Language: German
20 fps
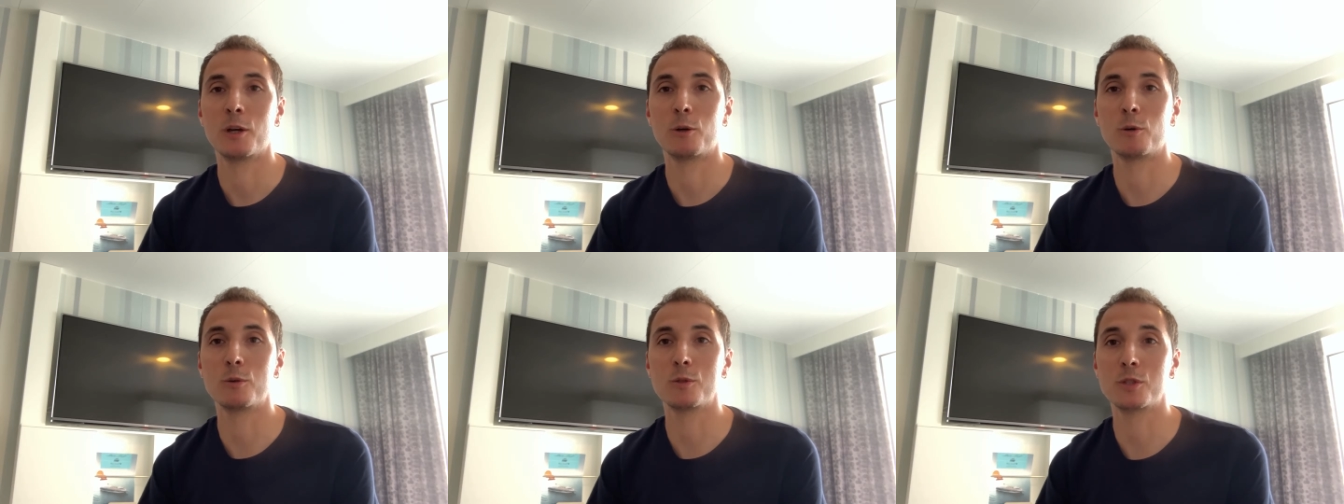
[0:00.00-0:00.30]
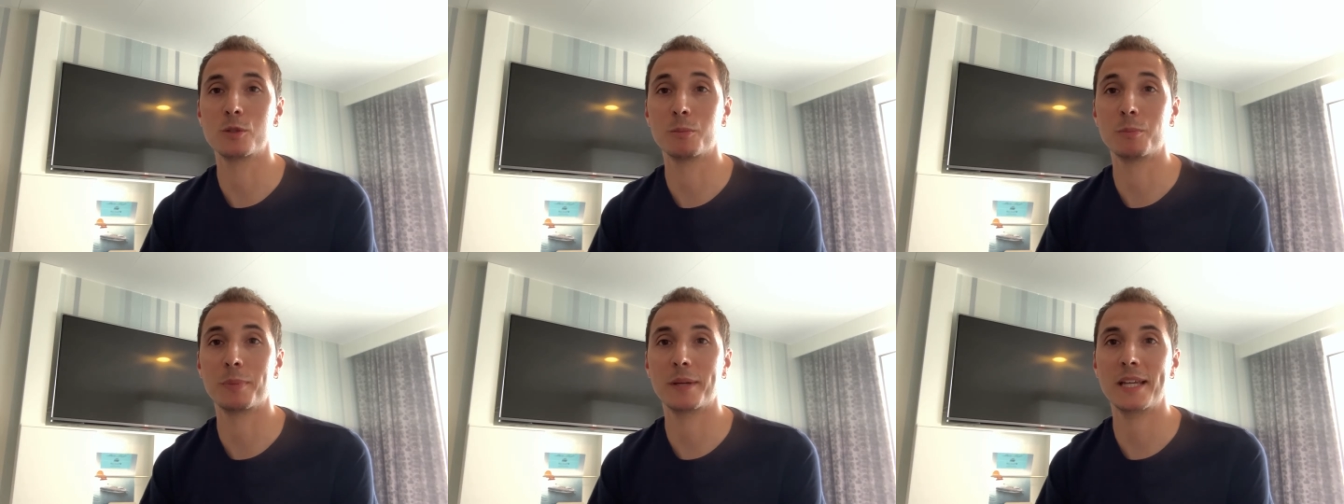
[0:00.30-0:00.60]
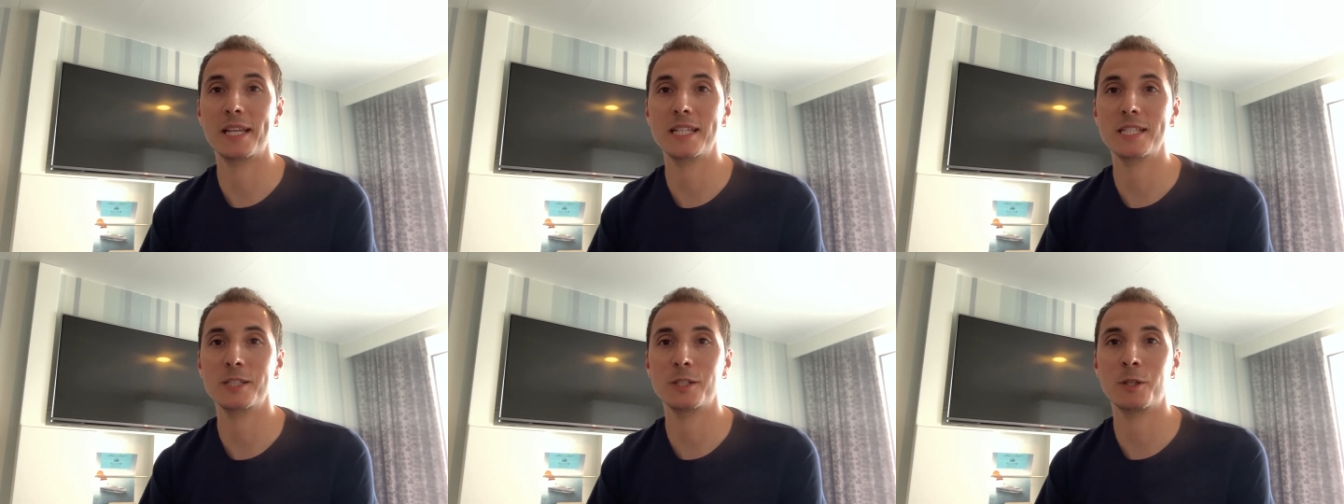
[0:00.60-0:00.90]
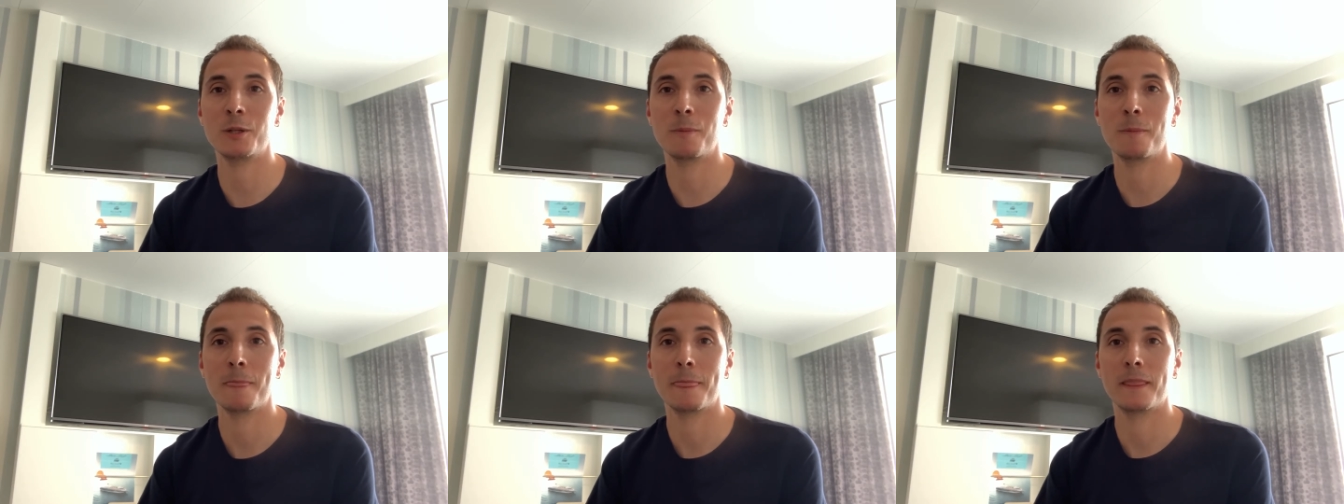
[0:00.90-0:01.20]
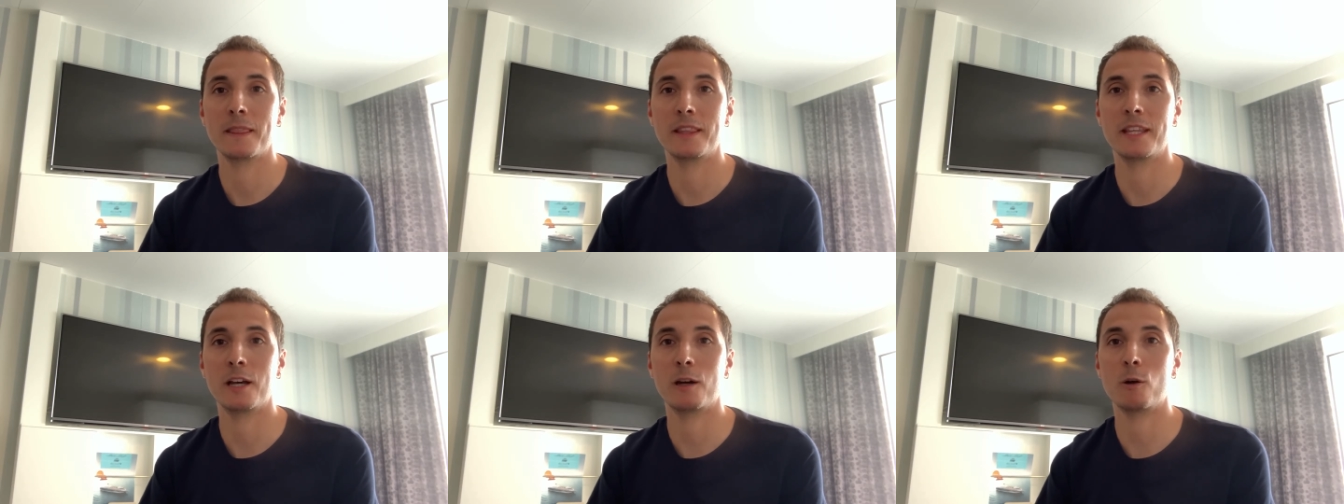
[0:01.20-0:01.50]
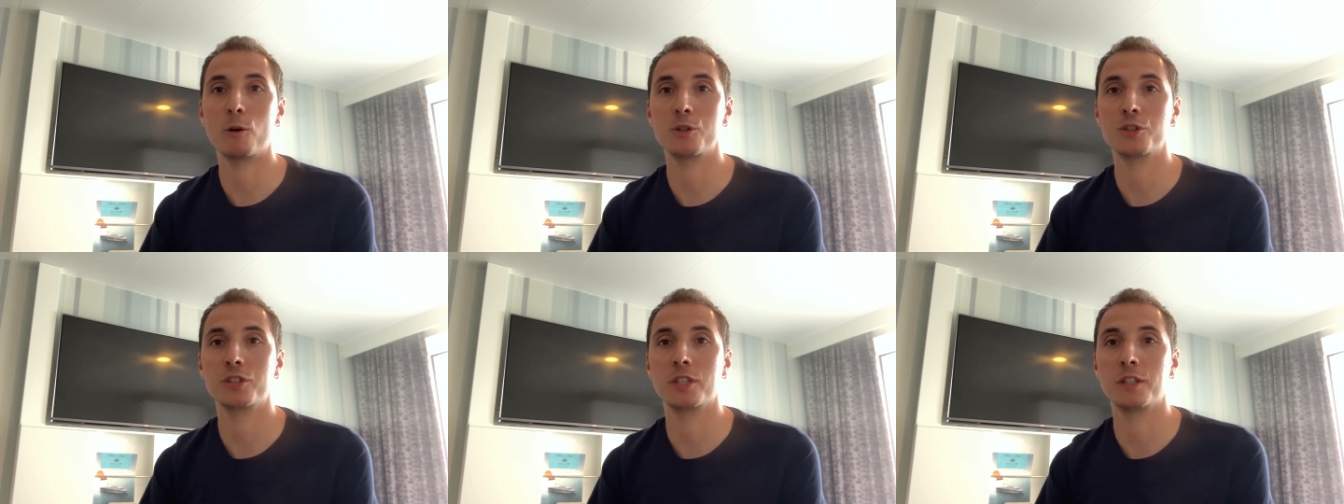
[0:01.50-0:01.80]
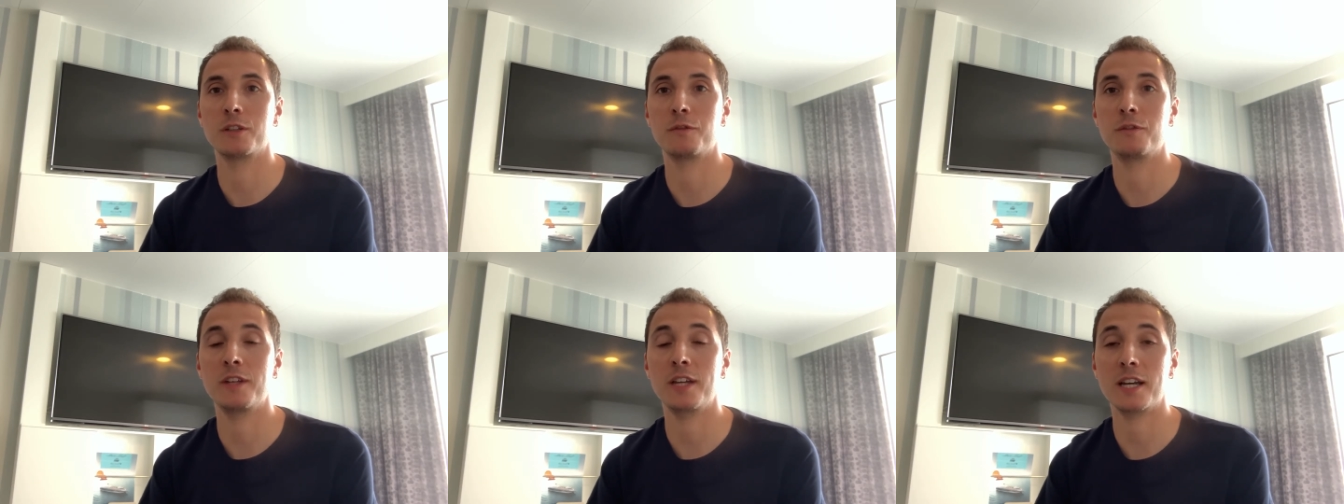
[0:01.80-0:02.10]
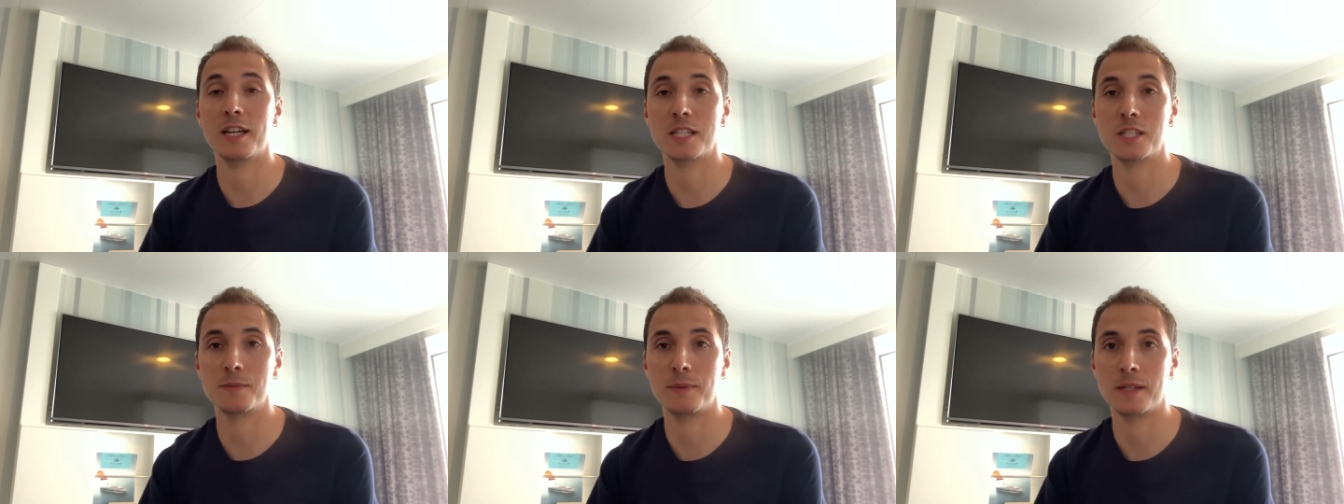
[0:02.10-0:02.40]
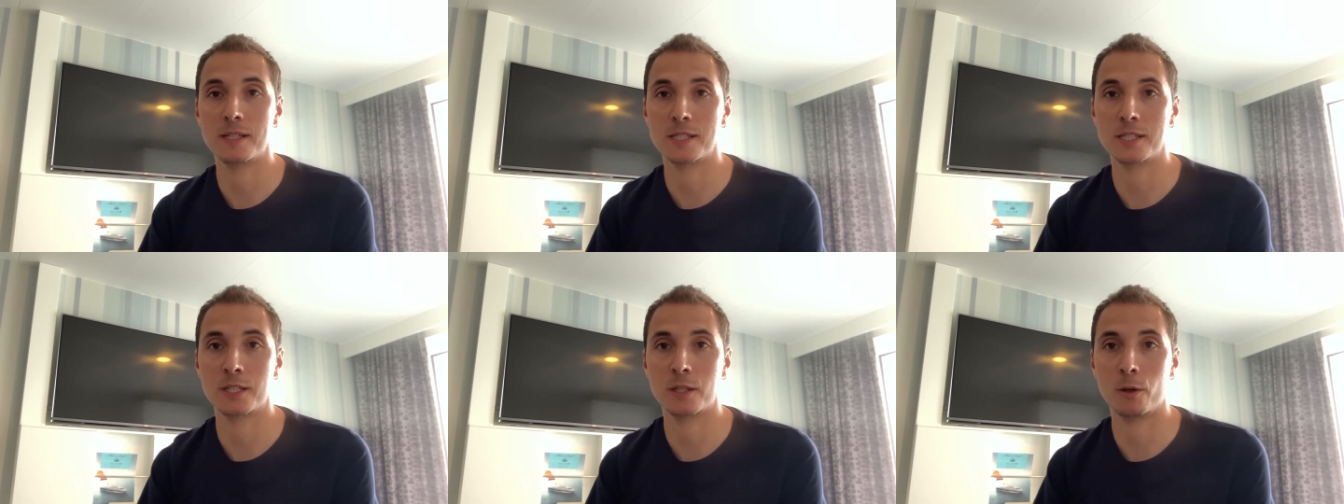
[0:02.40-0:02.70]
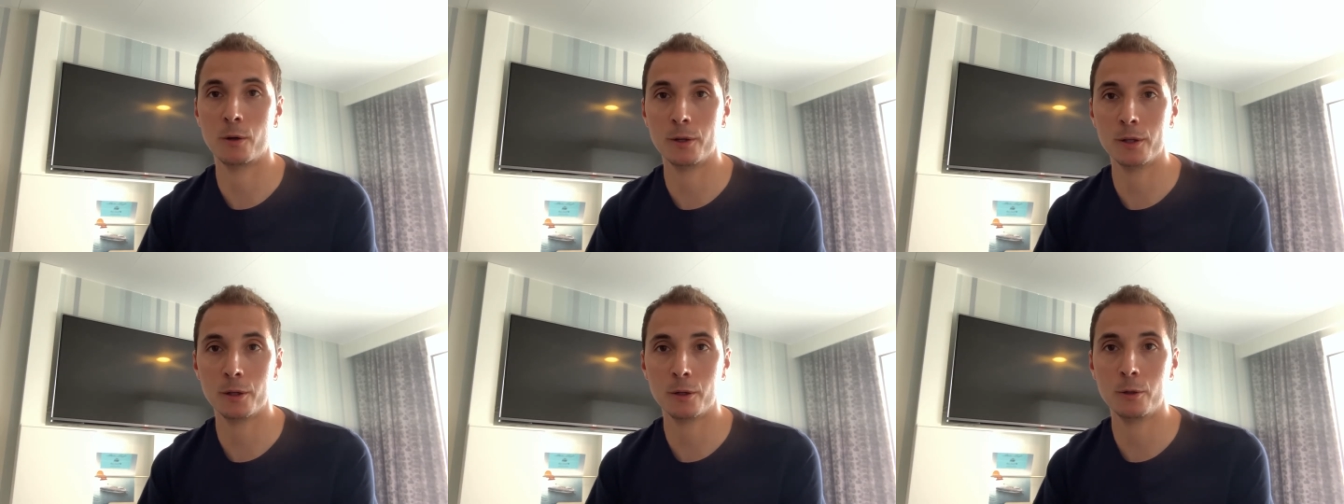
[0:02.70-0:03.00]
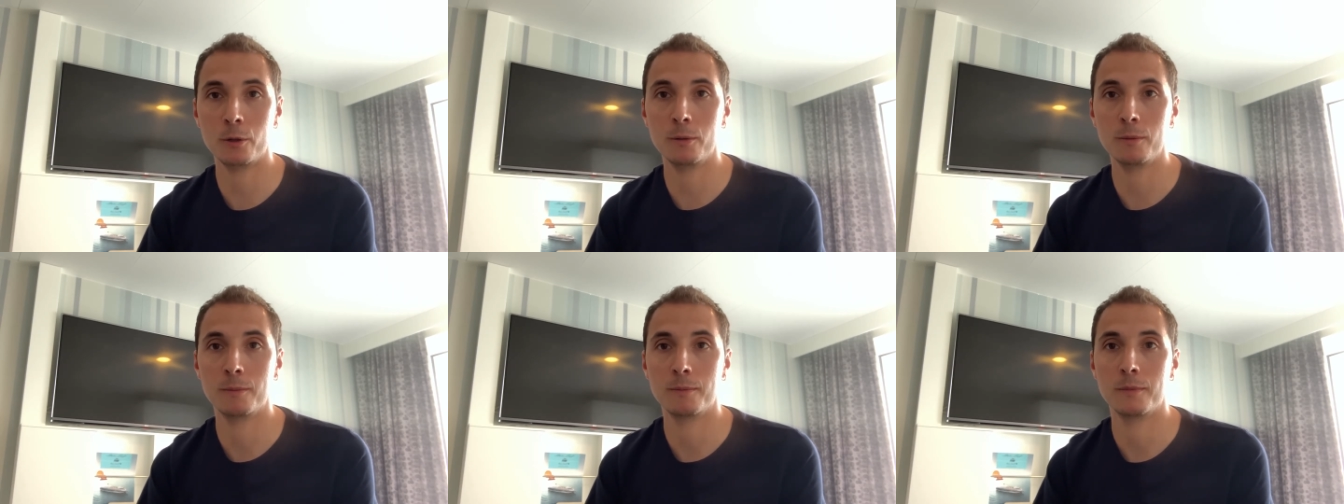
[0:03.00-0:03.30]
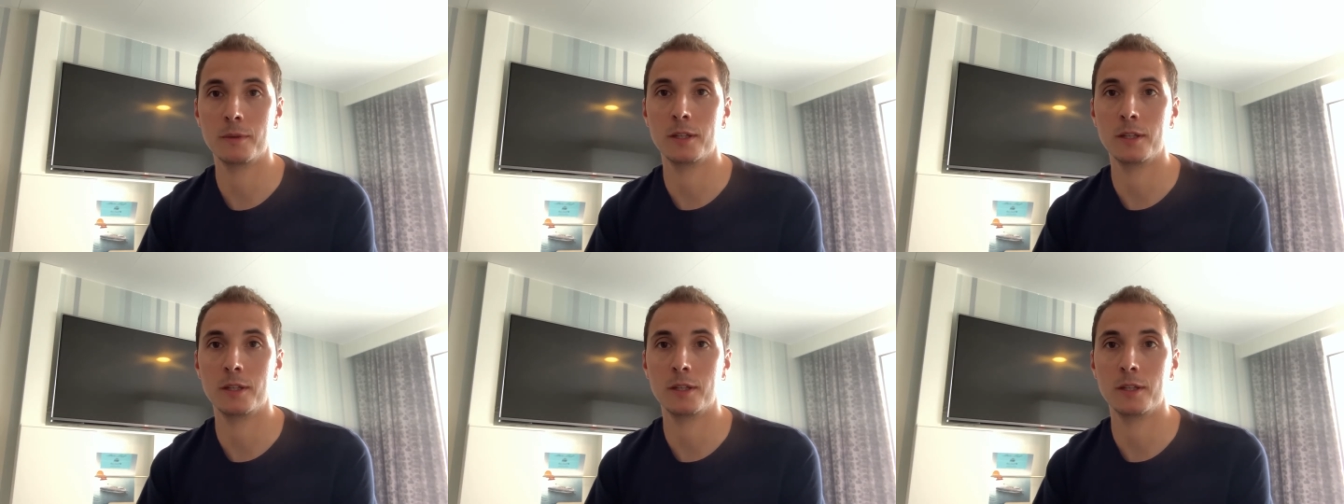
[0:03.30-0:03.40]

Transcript: Und zum Preis noch, die kostet 24 Euro